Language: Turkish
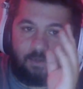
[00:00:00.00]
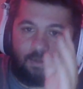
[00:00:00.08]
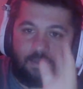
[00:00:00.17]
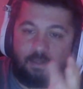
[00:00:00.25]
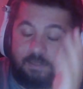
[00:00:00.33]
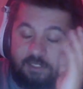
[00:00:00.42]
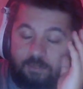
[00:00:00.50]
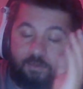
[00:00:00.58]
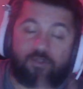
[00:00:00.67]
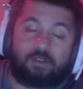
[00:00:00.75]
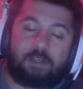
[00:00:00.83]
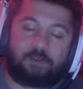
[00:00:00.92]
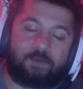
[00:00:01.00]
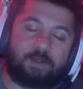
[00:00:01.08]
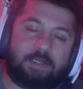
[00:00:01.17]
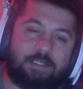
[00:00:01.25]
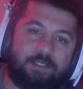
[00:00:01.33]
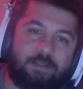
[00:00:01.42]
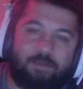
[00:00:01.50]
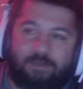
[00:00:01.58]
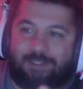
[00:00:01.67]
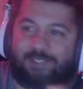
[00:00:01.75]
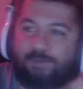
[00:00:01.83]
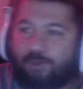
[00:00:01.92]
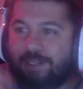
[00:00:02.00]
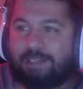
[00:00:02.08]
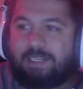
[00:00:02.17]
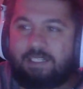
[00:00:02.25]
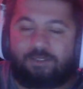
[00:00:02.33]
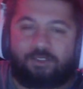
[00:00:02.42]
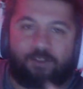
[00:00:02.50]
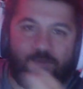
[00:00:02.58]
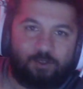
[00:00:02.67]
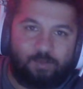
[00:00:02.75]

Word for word: small to love potion small'la karıştırıyorum. Small